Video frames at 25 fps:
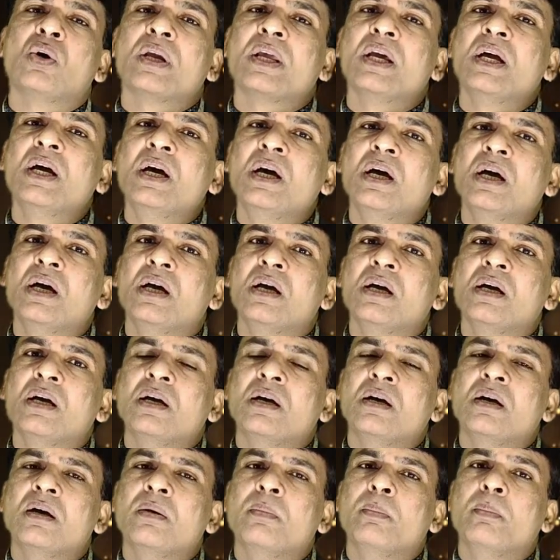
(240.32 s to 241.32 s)
हो गया
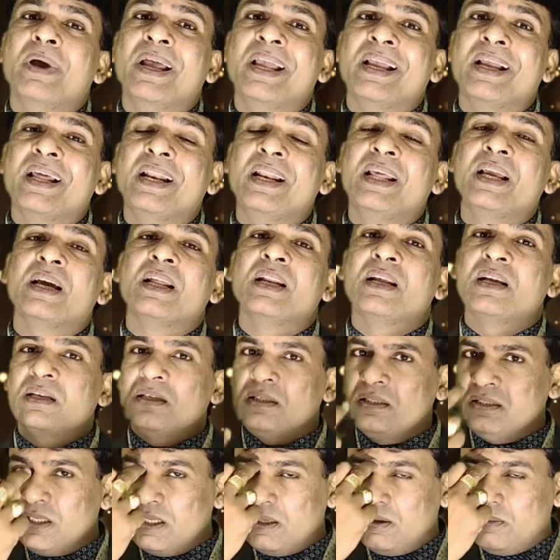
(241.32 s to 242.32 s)
बैंगनी कलर
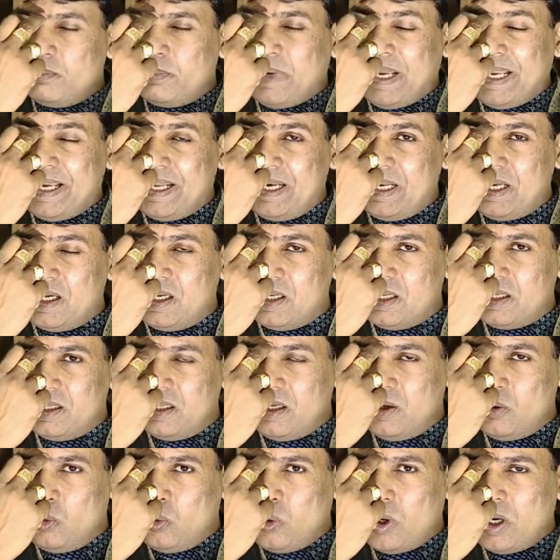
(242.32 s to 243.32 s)
ये बैंगनी कलर
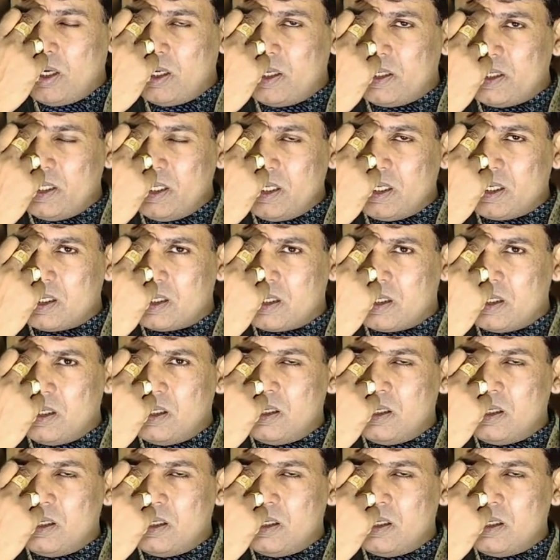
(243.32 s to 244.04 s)
ये हुआ ठीक